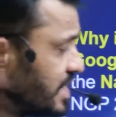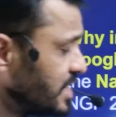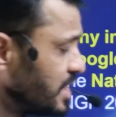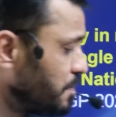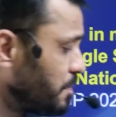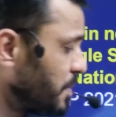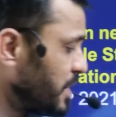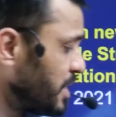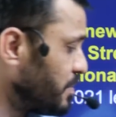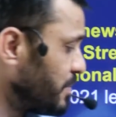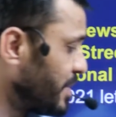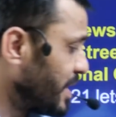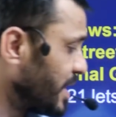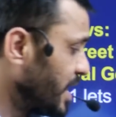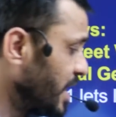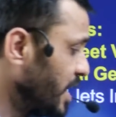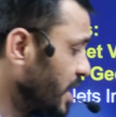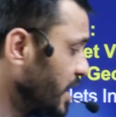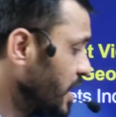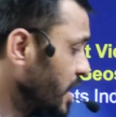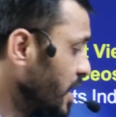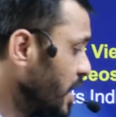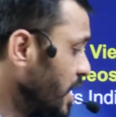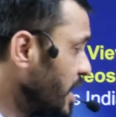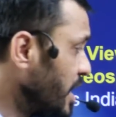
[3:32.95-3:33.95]
అని చెప్పేది మనకి
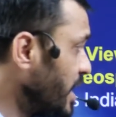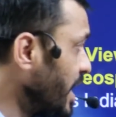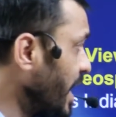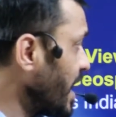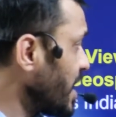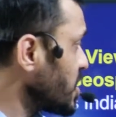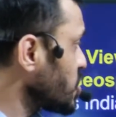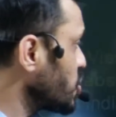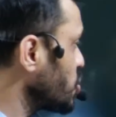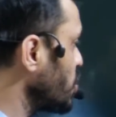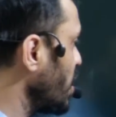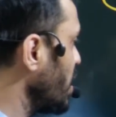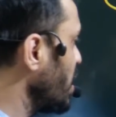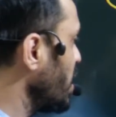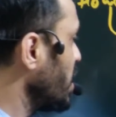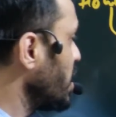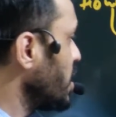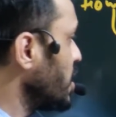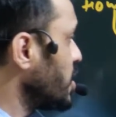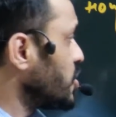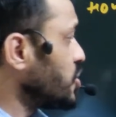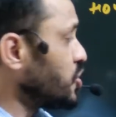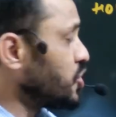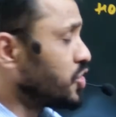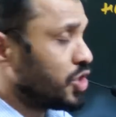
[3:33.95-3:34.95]
నేషనల్
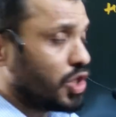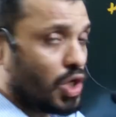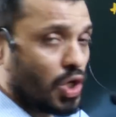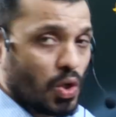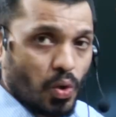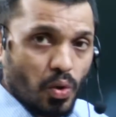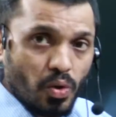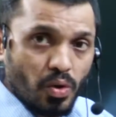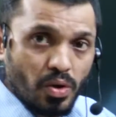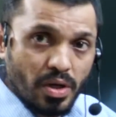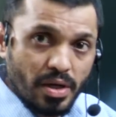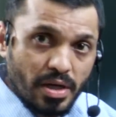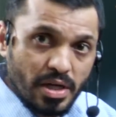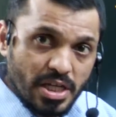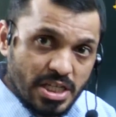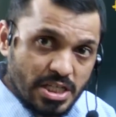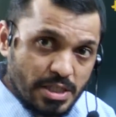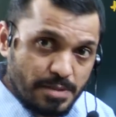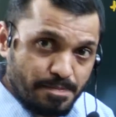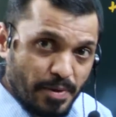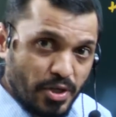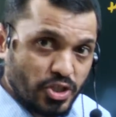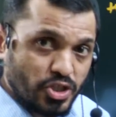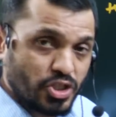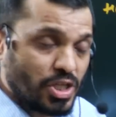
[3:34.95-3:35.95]
జియో
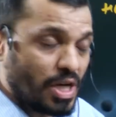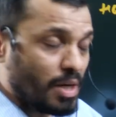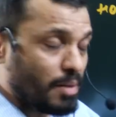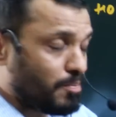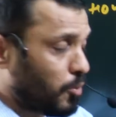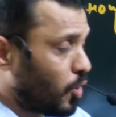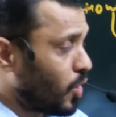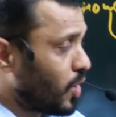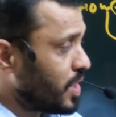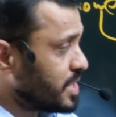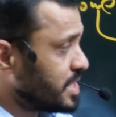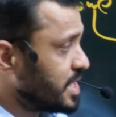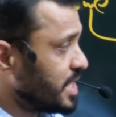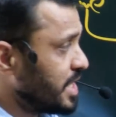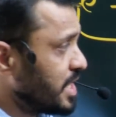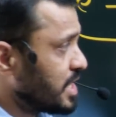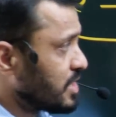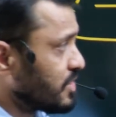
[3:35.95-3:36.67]
స్పెషల్ పాలసీ